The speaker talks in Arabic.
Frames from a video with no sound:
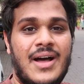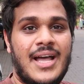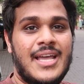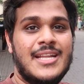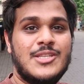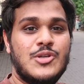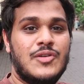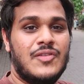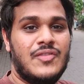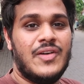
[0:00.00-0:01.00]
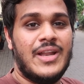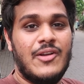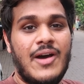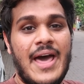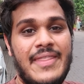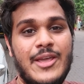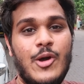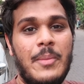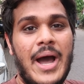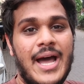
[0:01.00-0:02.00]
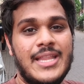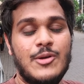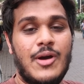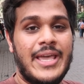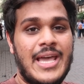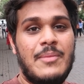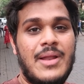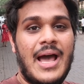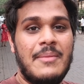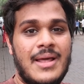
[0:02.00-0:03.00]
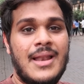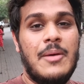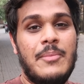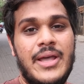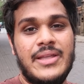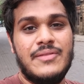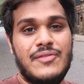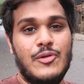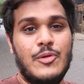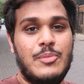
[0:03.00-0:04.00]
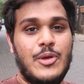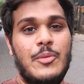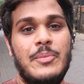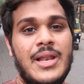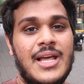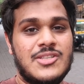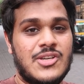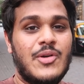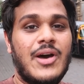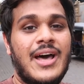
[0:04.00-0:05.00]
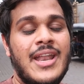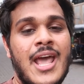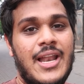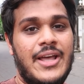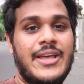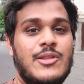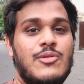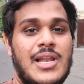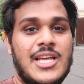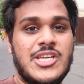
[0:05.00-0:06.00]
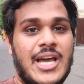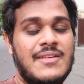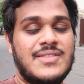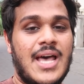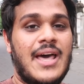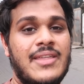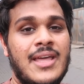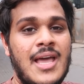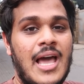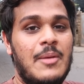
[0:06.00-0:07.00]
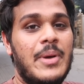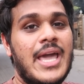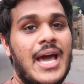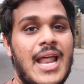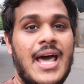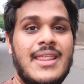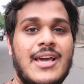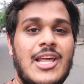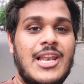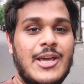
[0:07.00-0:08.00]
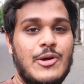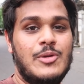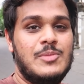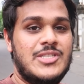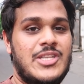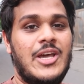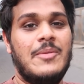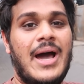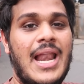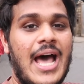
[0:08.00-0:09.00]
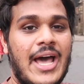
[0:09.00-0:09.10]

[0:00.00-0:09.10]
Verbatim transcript: فهنا تشوف انه هذا يوم عادي وايام العمل لما يحتفلون بيوم ميلاد شاروخان العيد والاشياء نفس هذه المكان هذا كله يكون مزدحم على